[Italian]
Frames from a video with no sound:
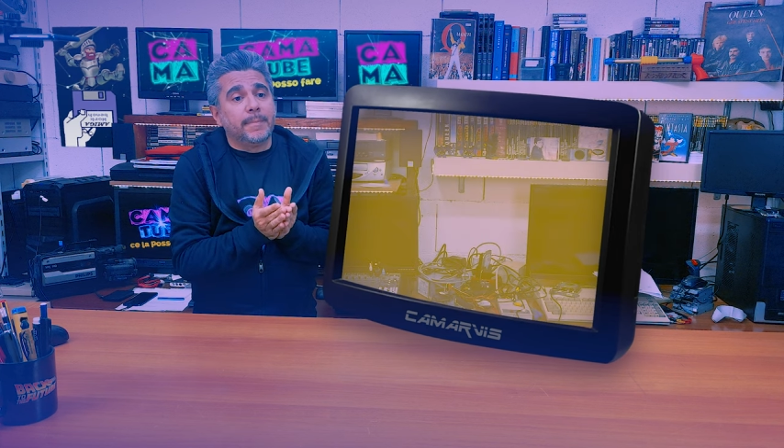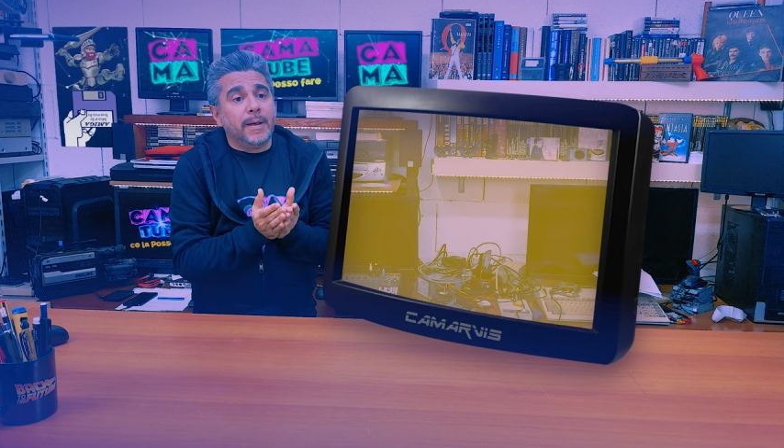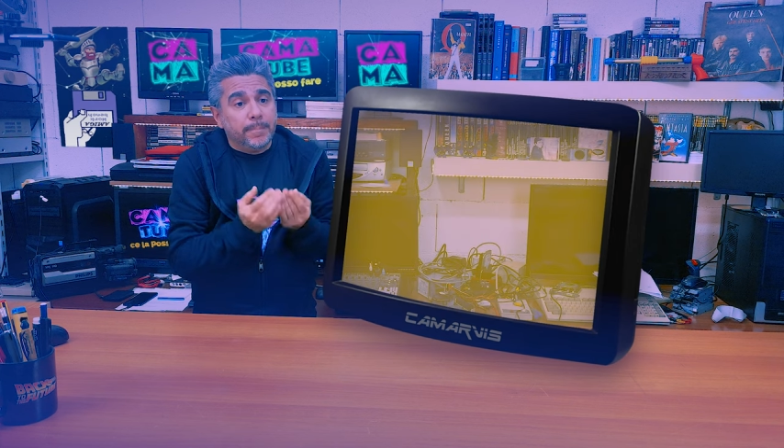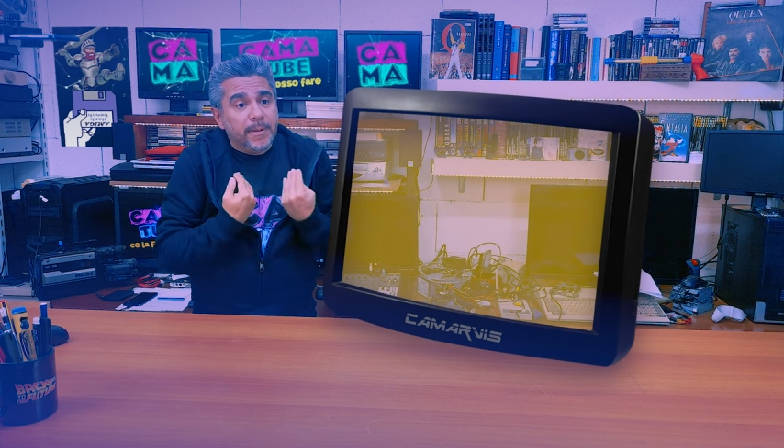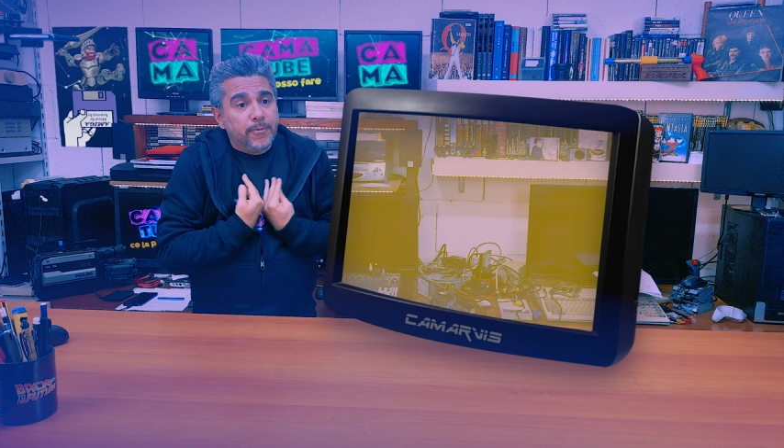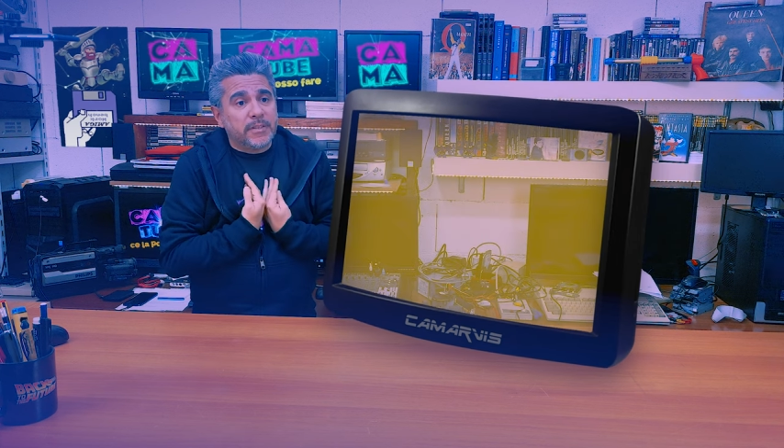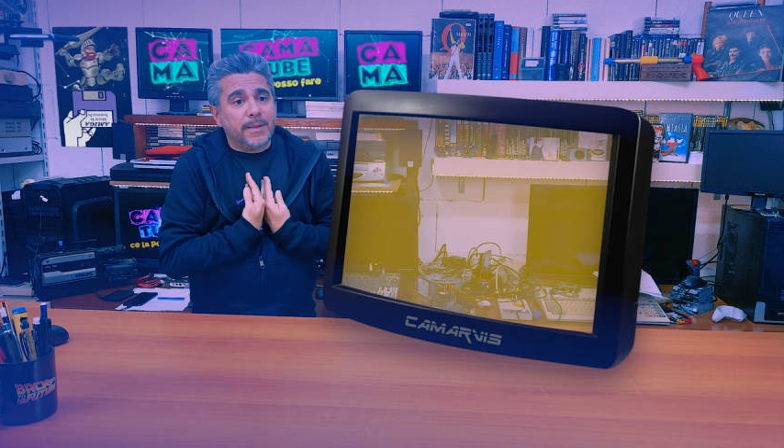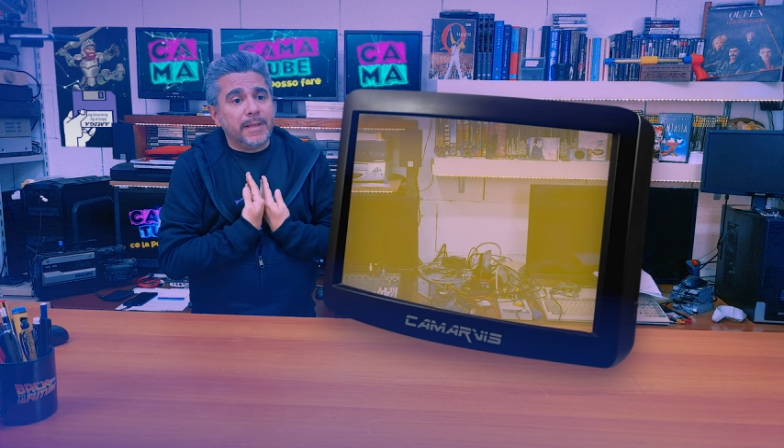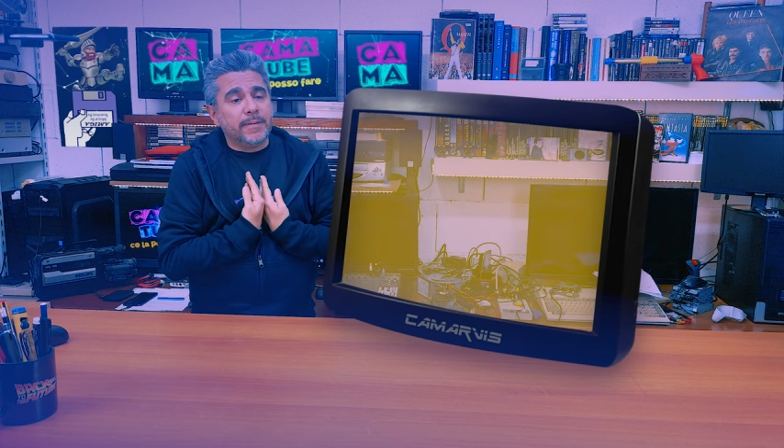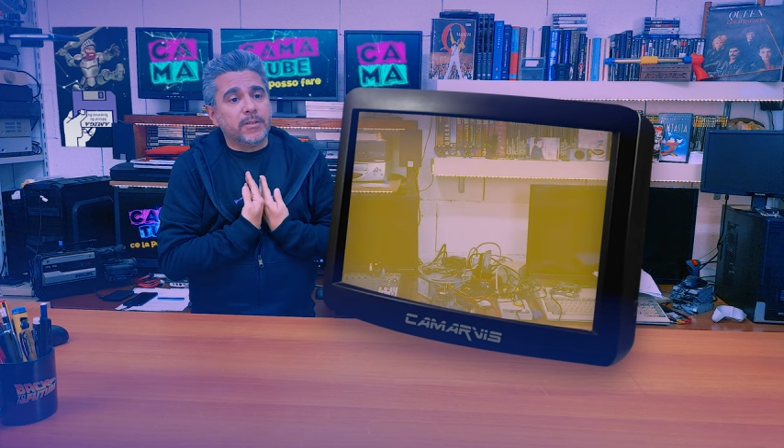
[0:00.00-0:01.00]
ma per forza
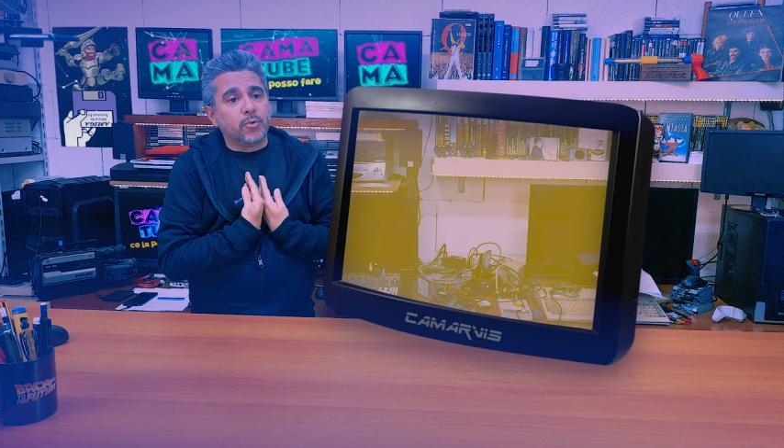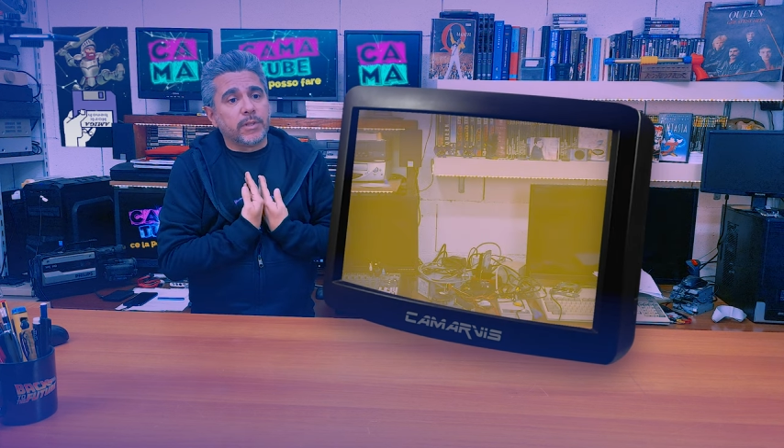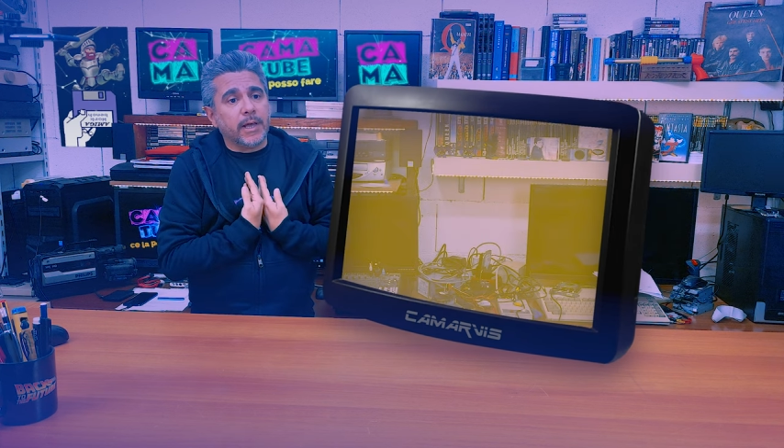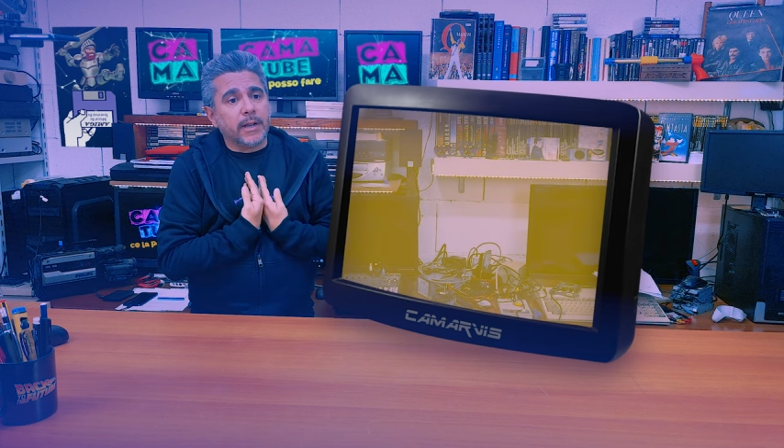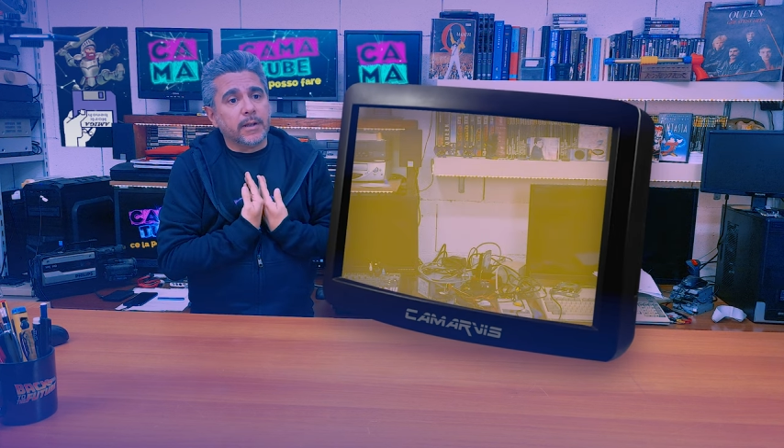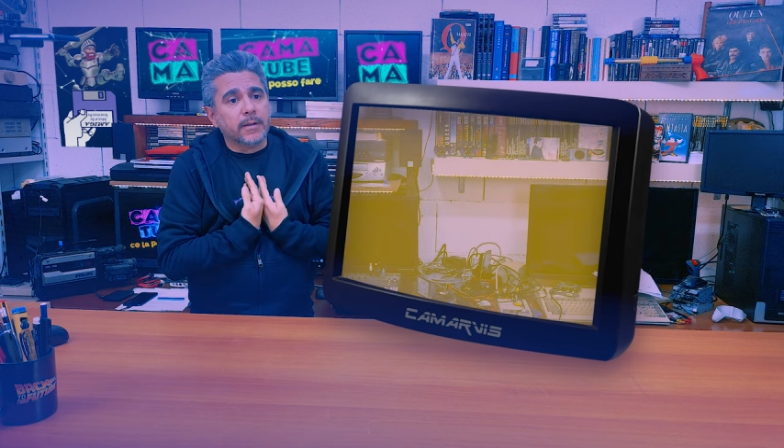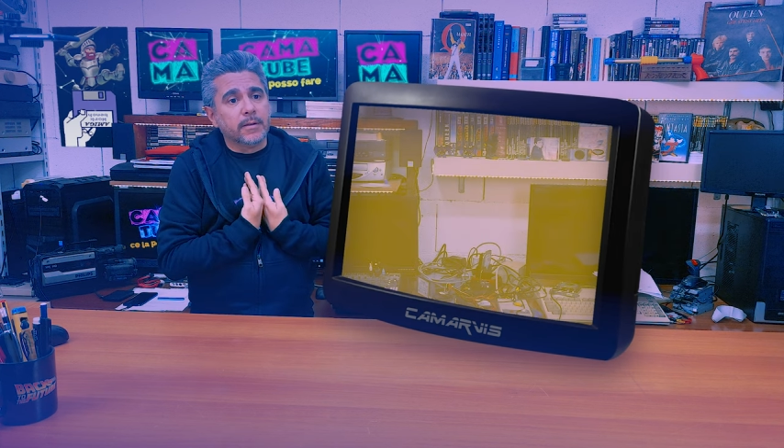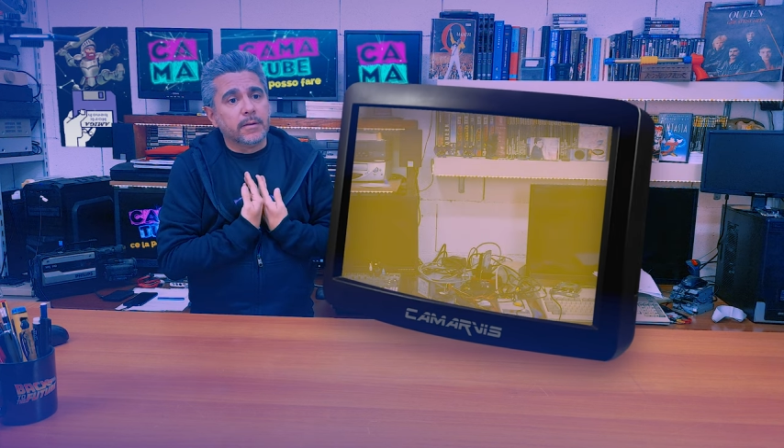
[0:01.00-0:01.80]
a me devi insultare.